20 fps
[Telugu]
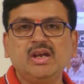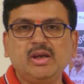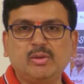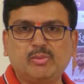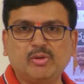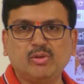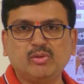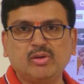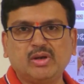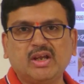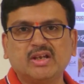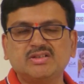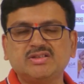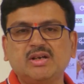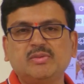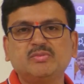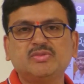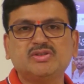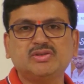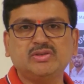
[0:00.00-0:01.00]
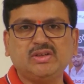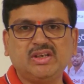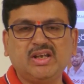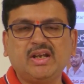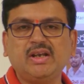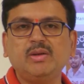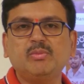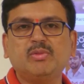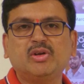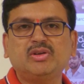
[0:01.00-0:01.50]
ఇప్పుడు ఎగ్జామ్స్
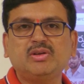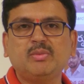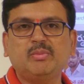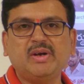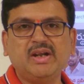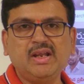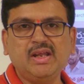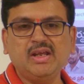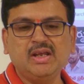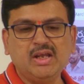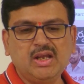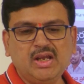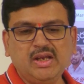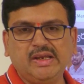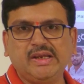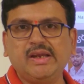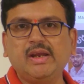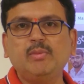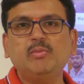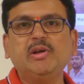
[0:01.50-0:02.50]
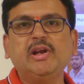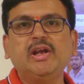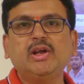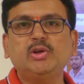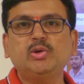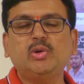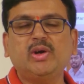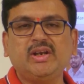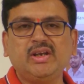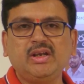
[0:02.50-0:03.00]
ఇవన్నీ మొత్తం మళ్ళీ ఏం
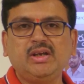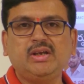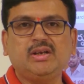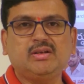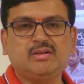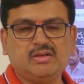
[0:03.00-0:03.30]
లేదు అని